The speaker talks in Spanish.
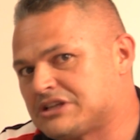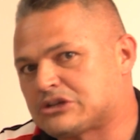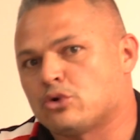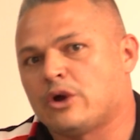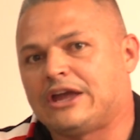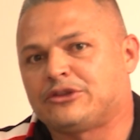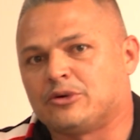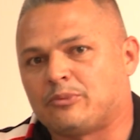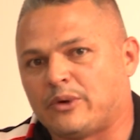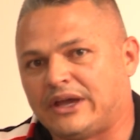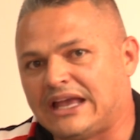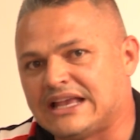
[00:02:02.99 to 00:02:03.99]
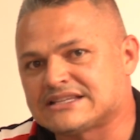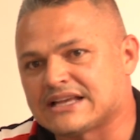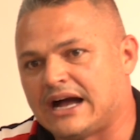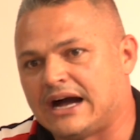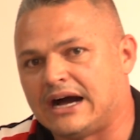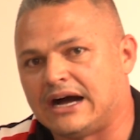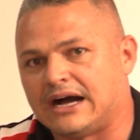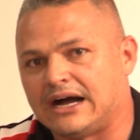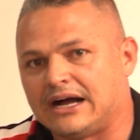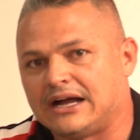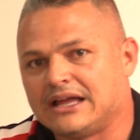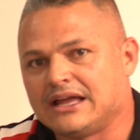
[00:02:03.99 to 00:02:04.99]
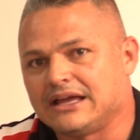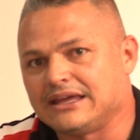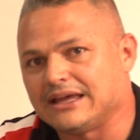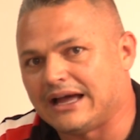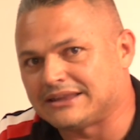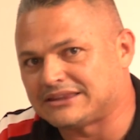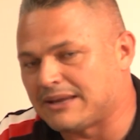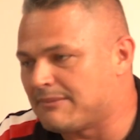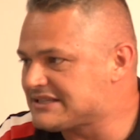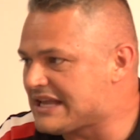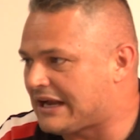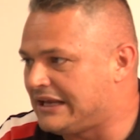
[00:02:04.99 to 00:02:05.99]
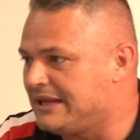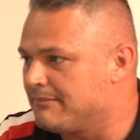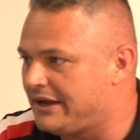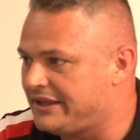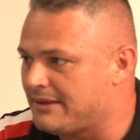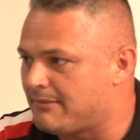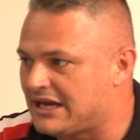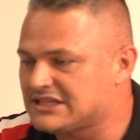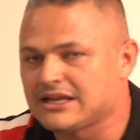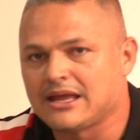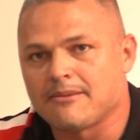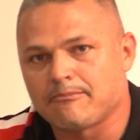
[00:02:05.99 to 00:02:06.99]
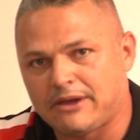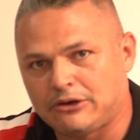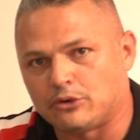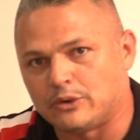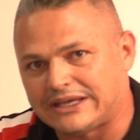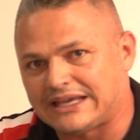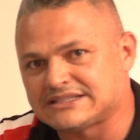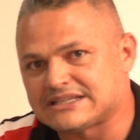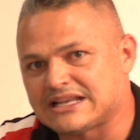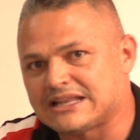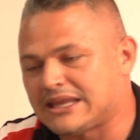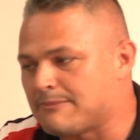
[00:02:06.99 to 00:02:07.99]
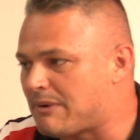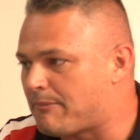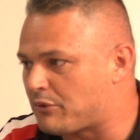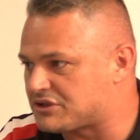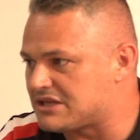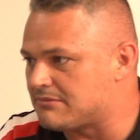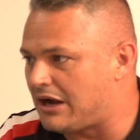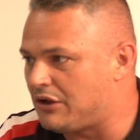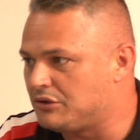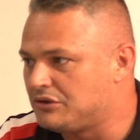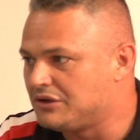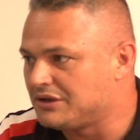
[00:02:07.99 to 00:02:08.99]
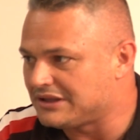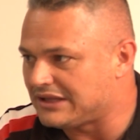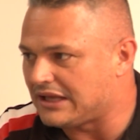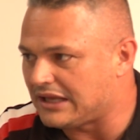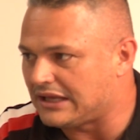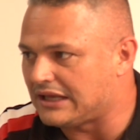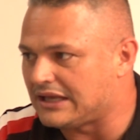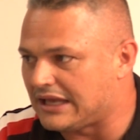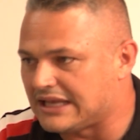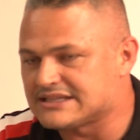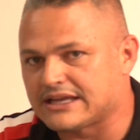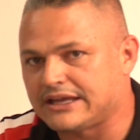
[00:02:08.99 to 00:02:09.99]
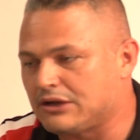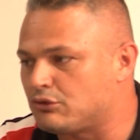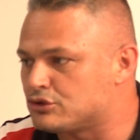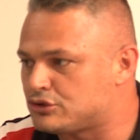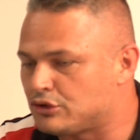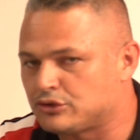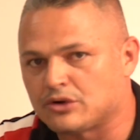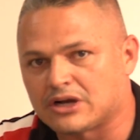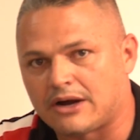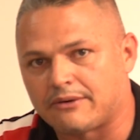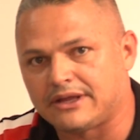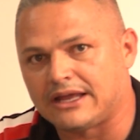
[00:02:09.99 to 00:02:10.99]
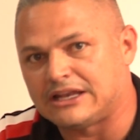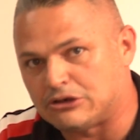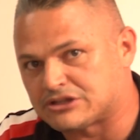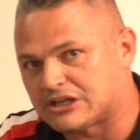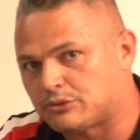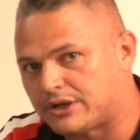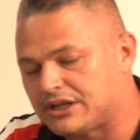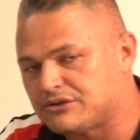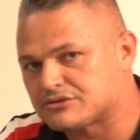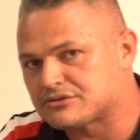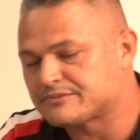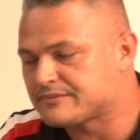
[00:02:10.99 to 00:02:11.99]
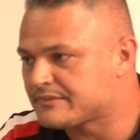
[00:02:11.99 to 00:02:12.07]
está sujeto pues a temas de clima y demás, pero ese es el tiempo aproximado de esta ejecución, don Gabriel y los santuareños.